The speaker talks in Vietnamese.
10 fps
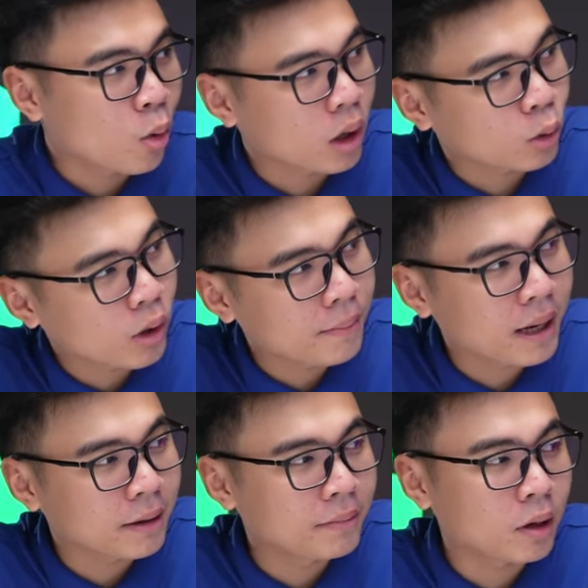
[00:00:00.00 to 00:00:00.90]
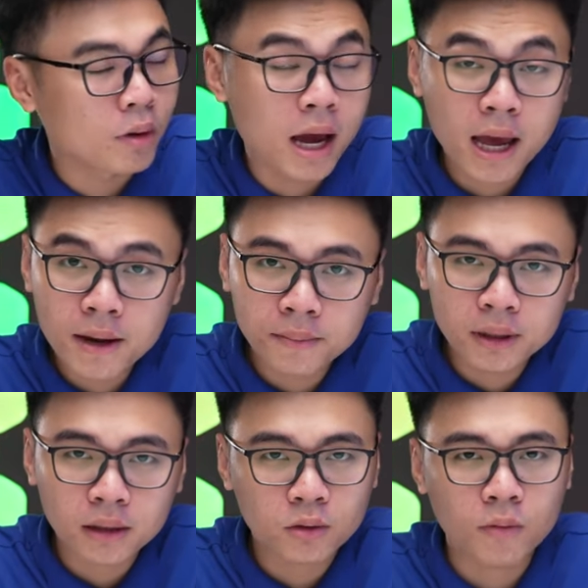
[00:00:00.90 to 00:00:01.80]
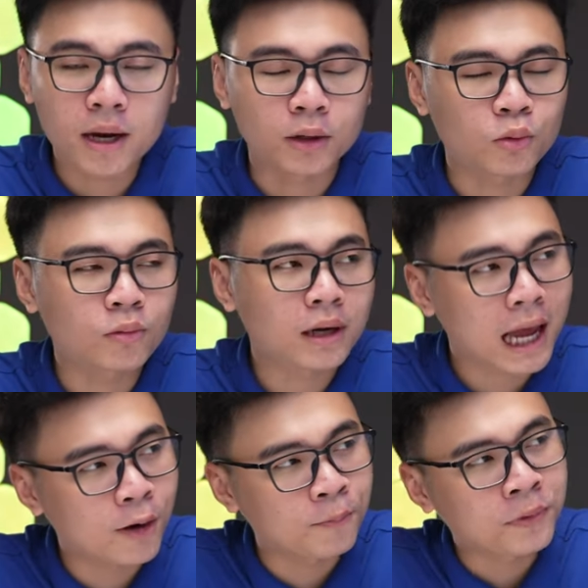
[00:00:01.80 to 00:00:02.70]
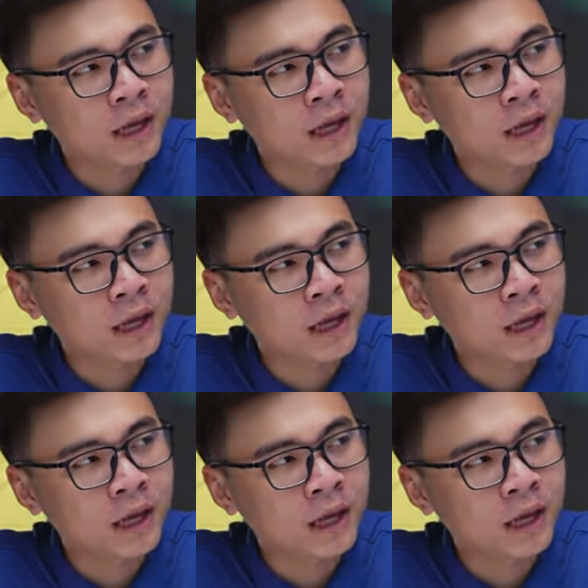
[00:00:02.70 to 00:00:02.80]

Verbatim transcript: quạt quay mạnh mà còn êm nữa độ bền cũng cao